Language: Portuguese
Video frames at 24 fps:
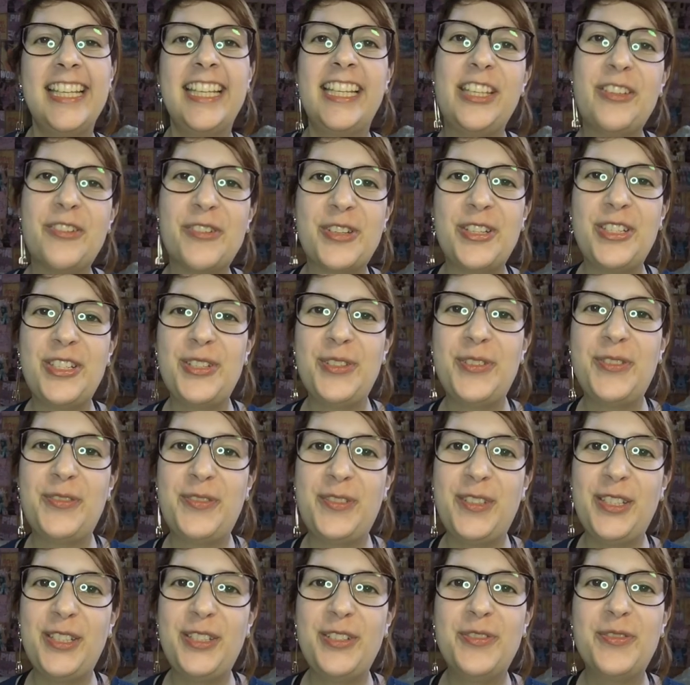e hoje no
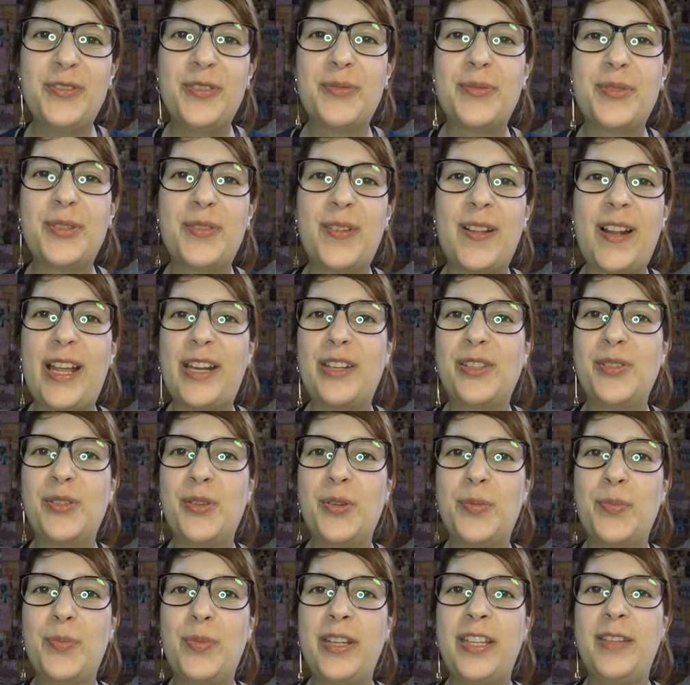vídeo vamos falar
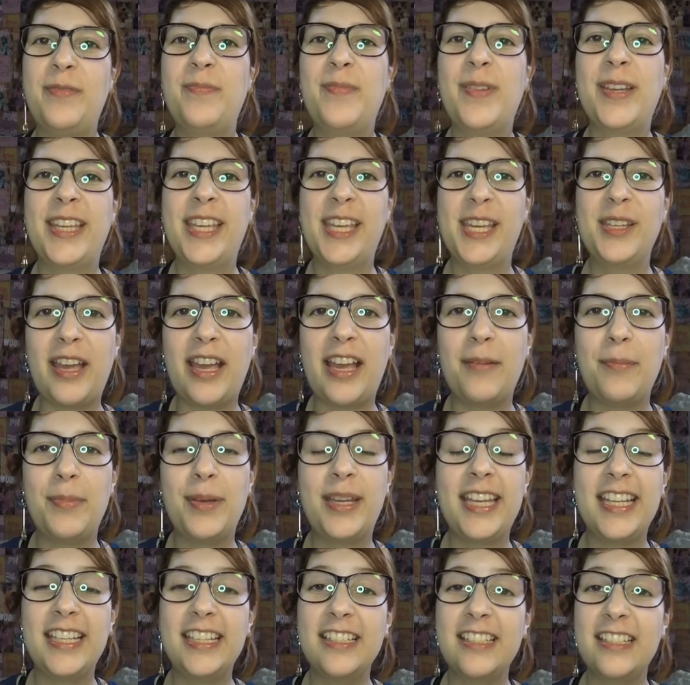sobre
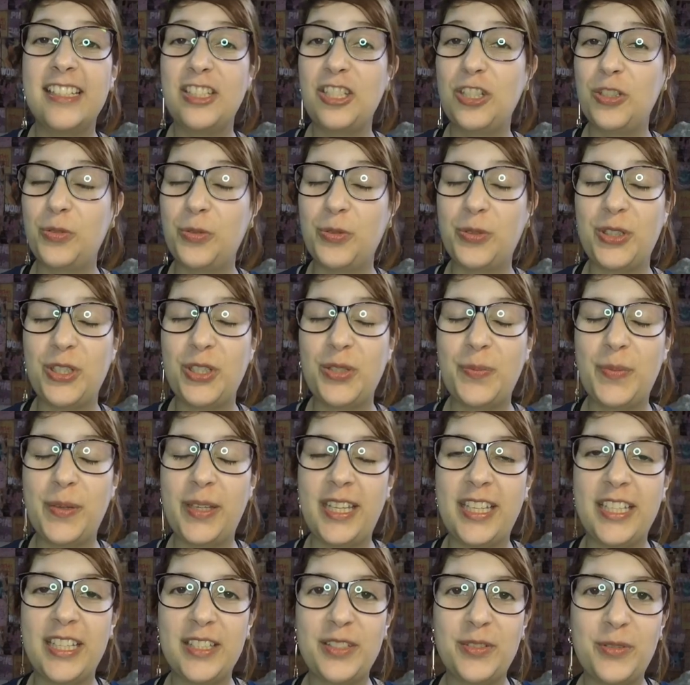pequenas atitudes,
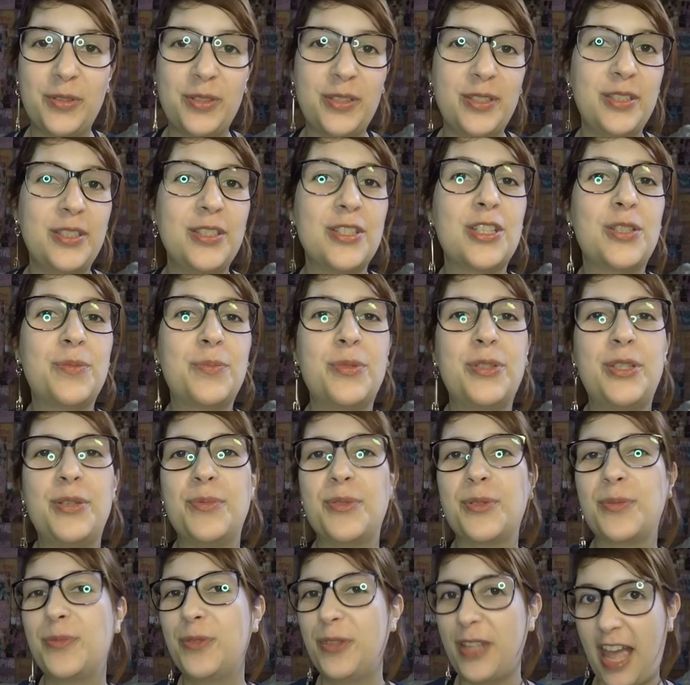pequenas coisas que nós
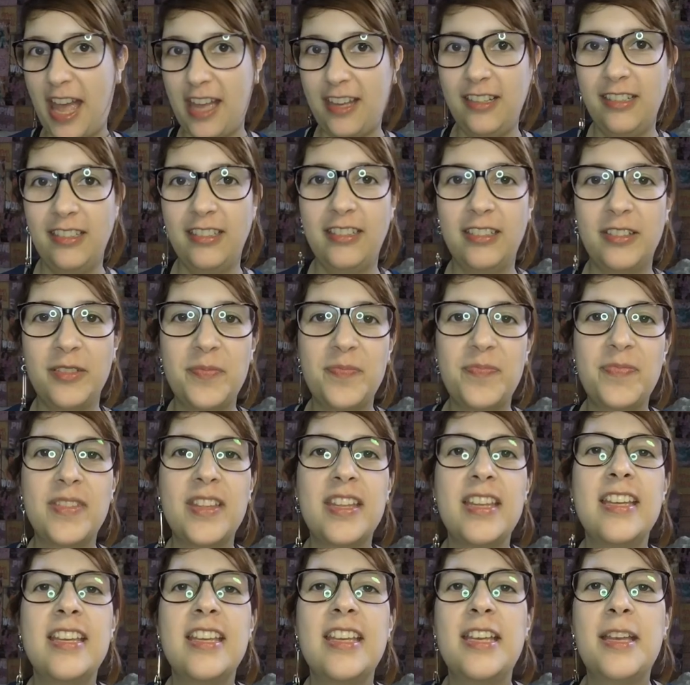podemos mudar,
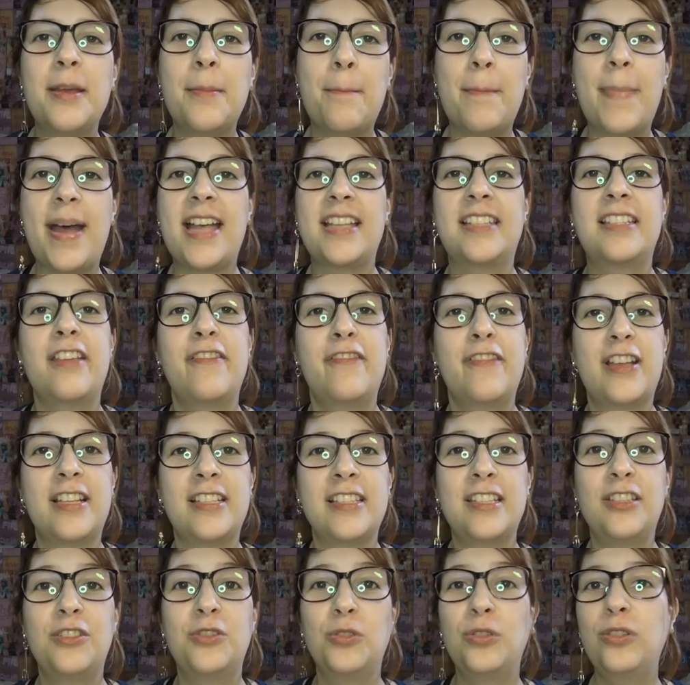mas que
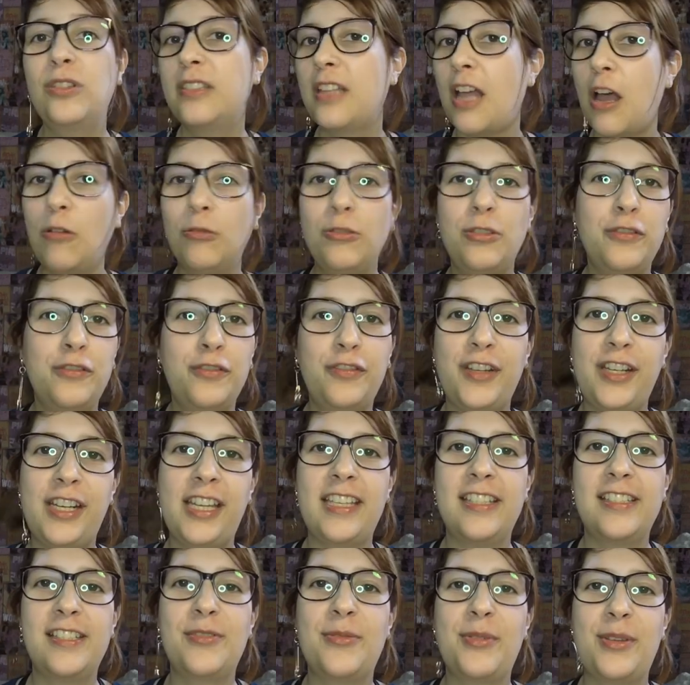fazem total
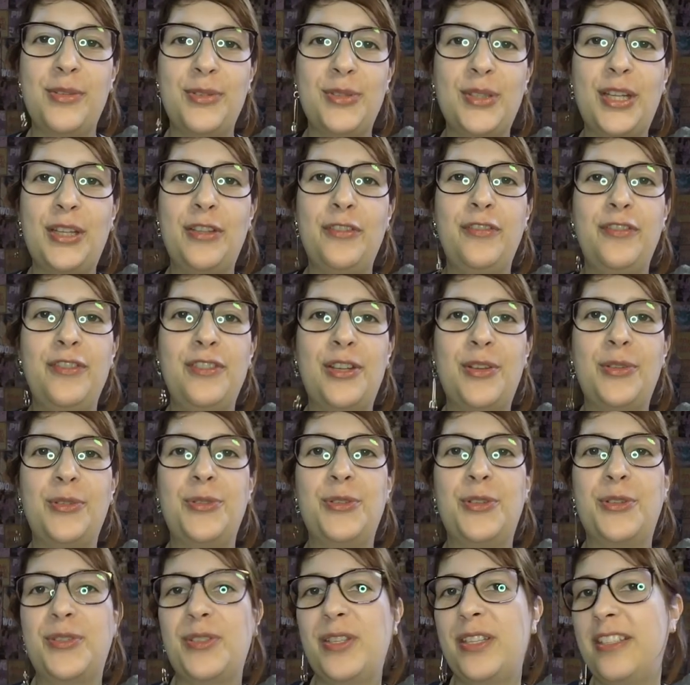diferença no resultado final do
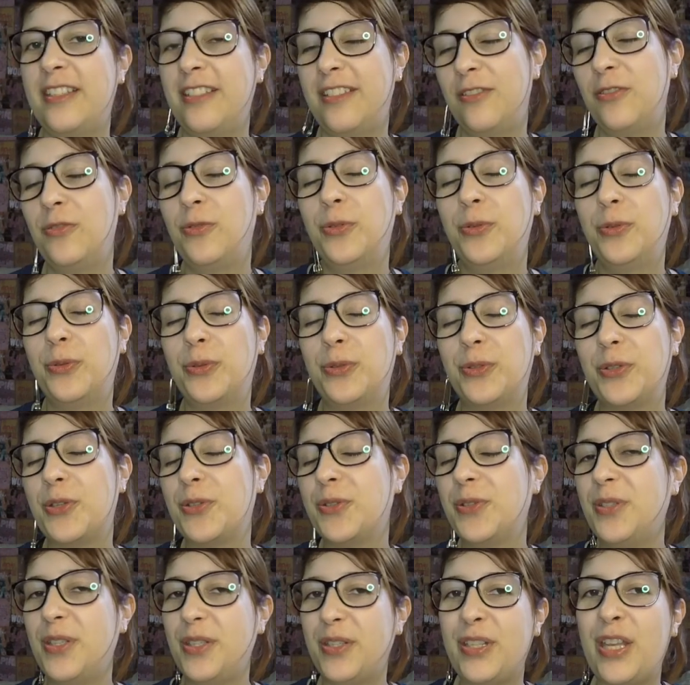nosso, do
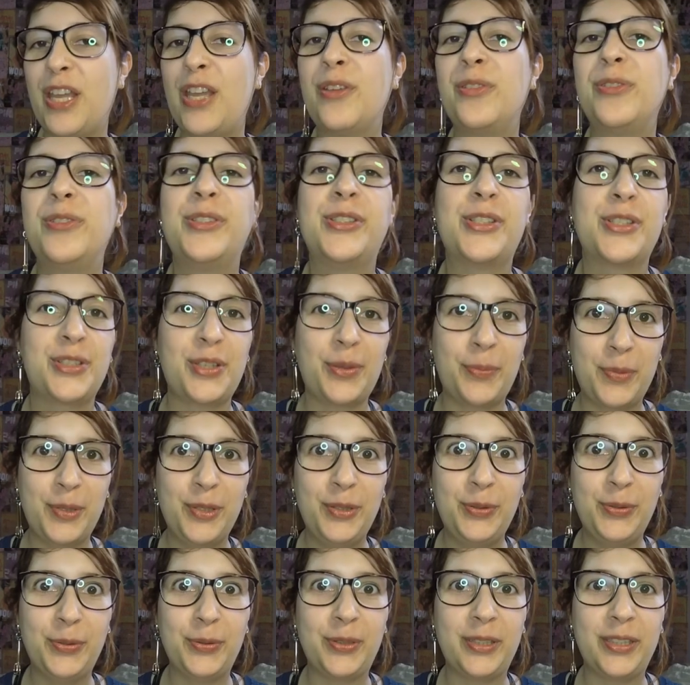nosso desenho, da nossa
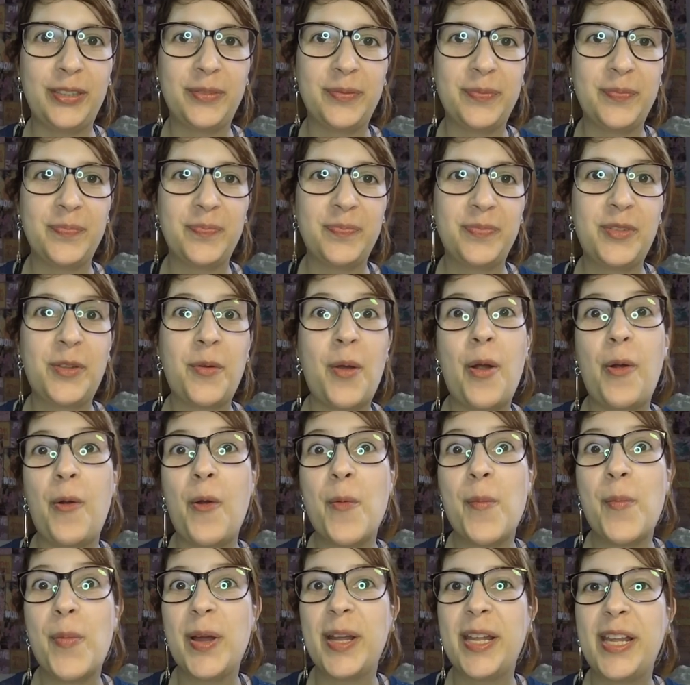pintura. Então
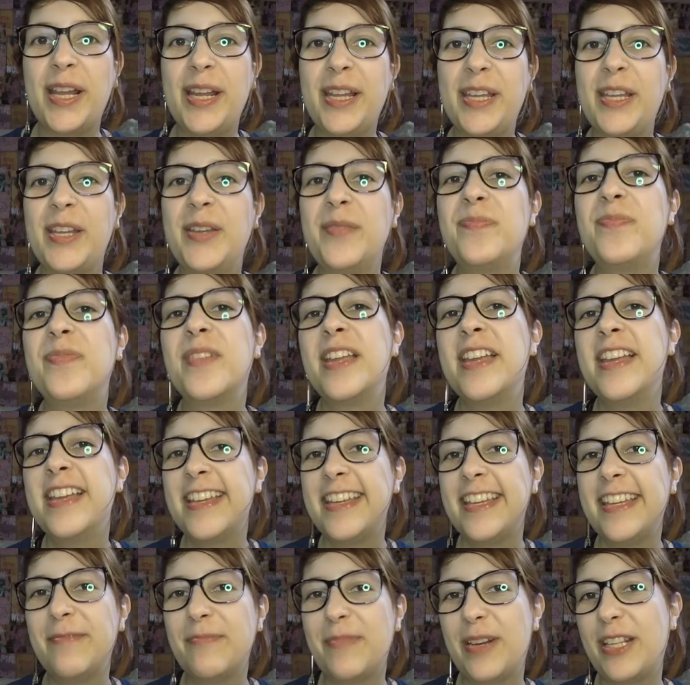acompanha aí
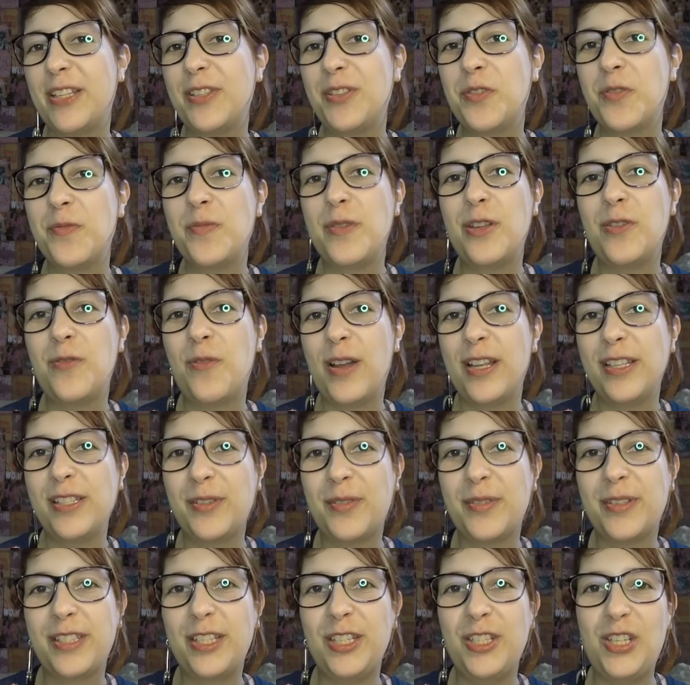para descobrir quais
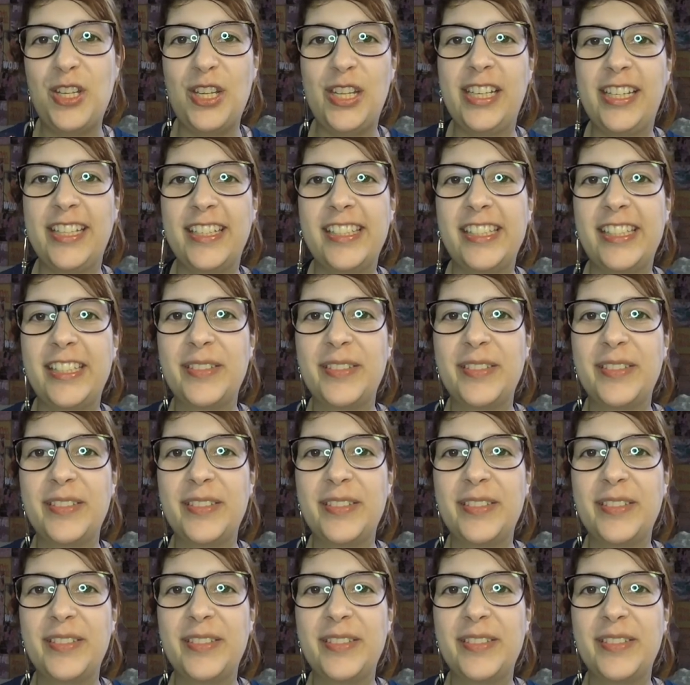são essas dicas.